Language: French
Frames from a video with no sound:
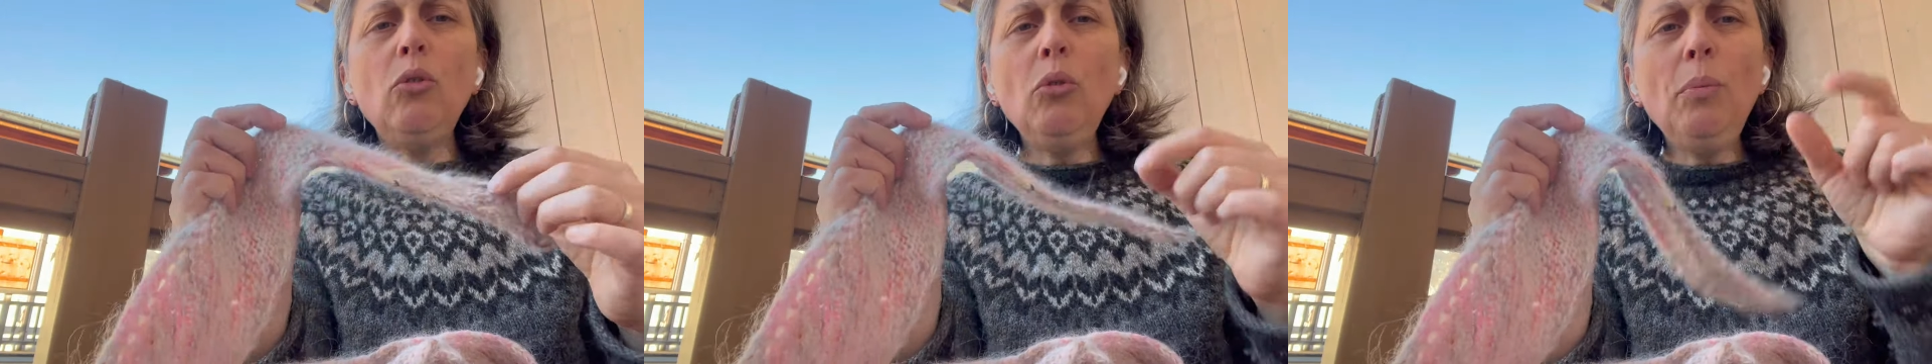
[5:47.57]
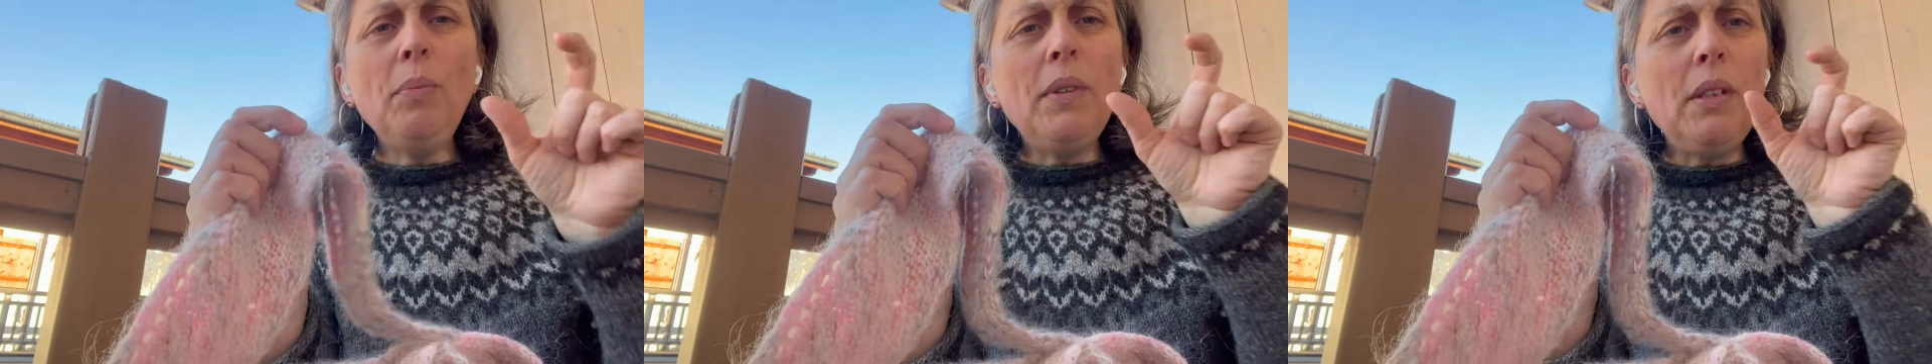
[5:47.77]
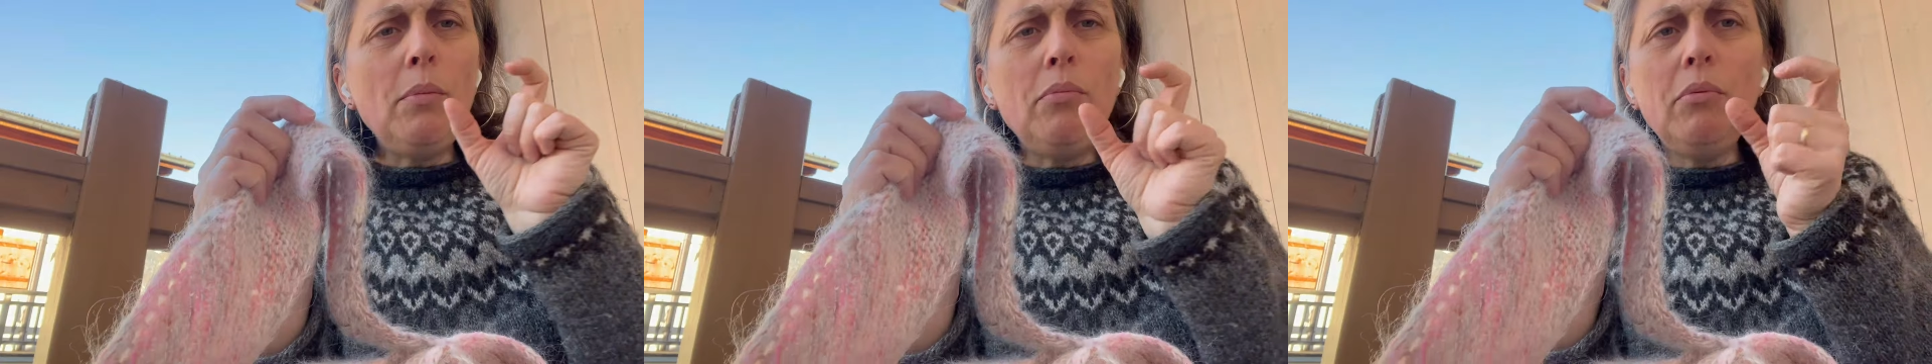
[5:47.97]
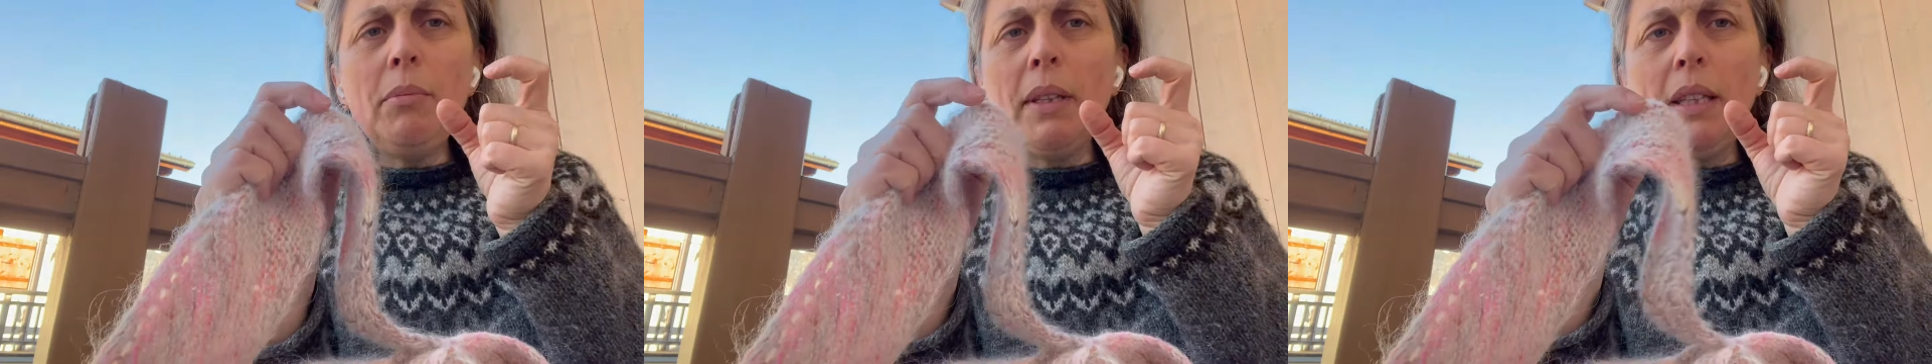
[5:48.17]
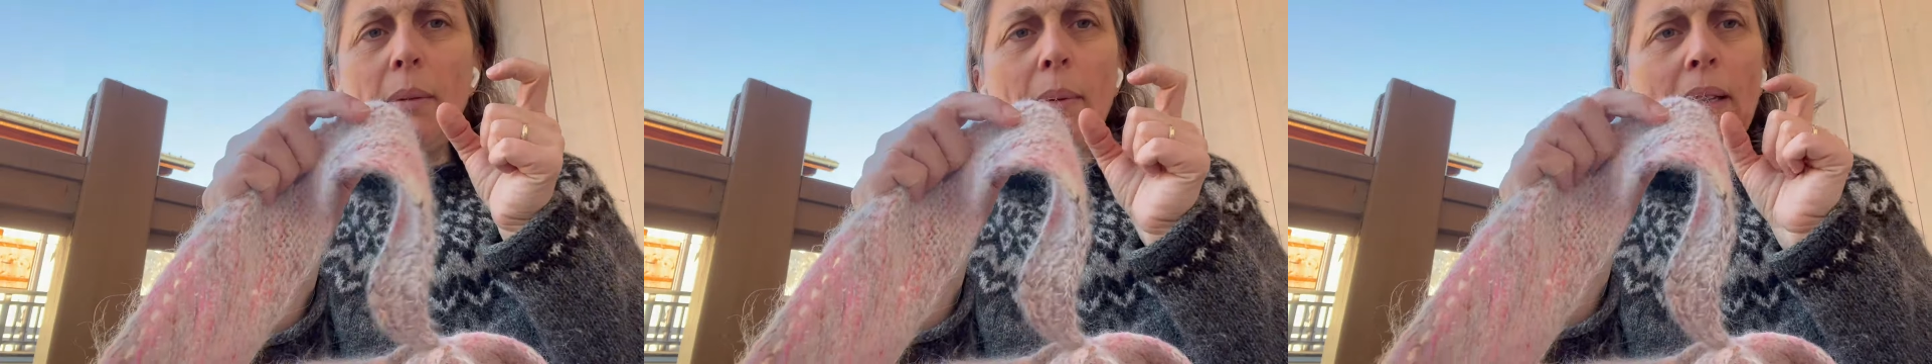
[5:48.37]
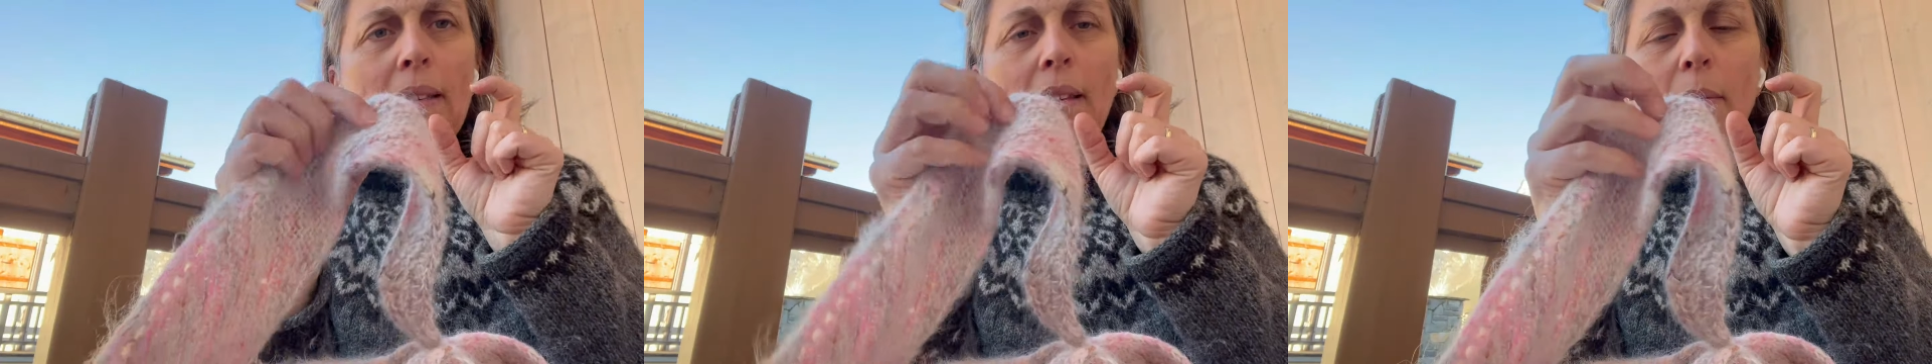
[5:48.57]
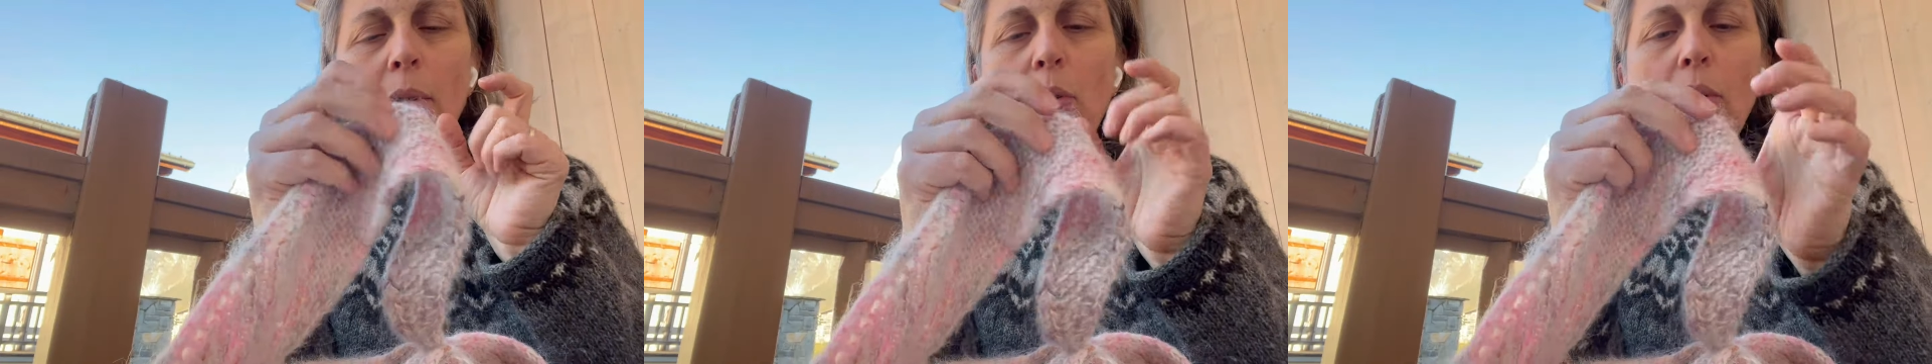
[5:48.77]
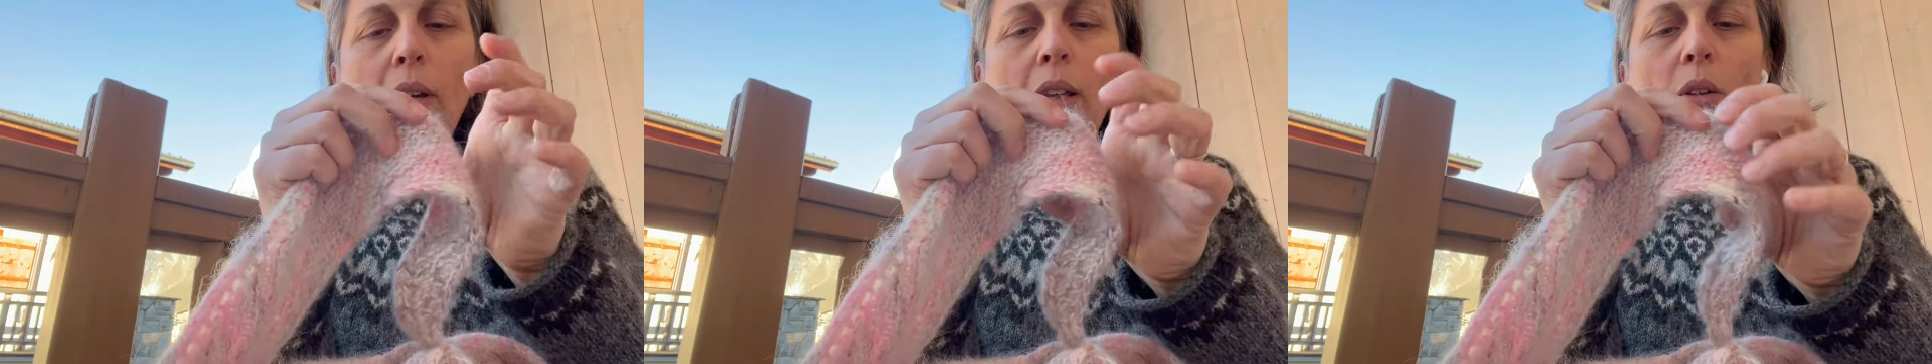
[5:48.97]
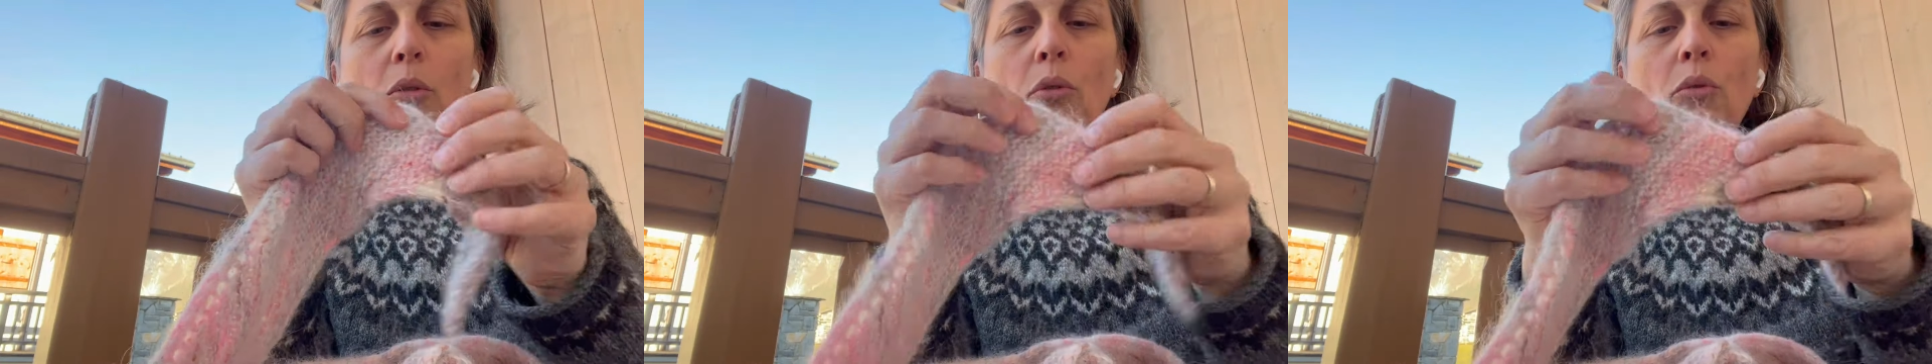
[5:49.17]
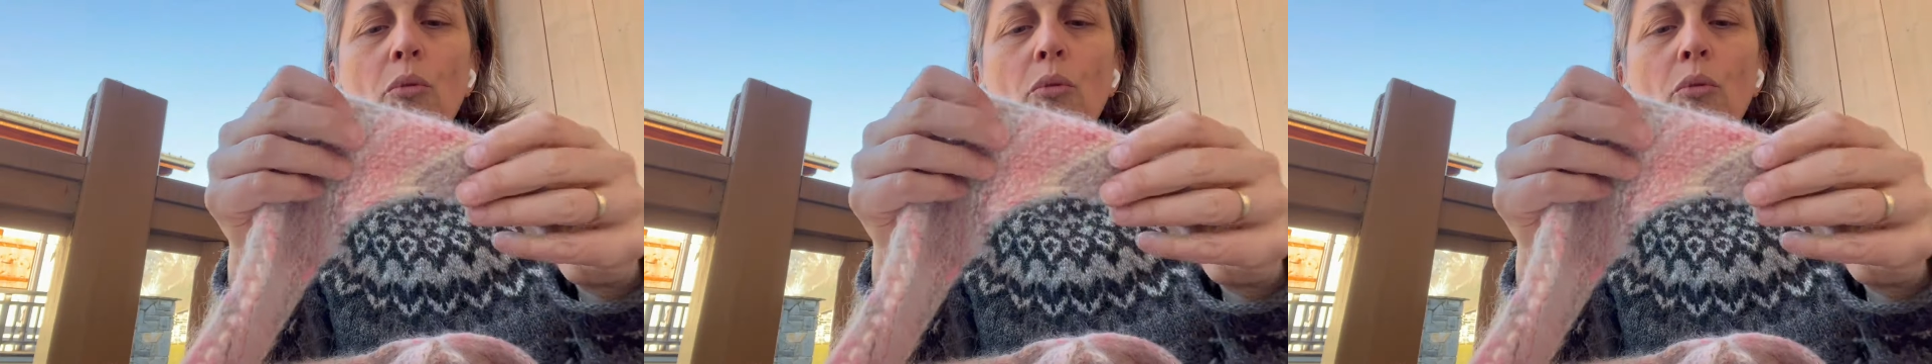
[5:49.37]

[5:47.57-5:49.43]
tout petit bout, mais qui me restait mais de rien du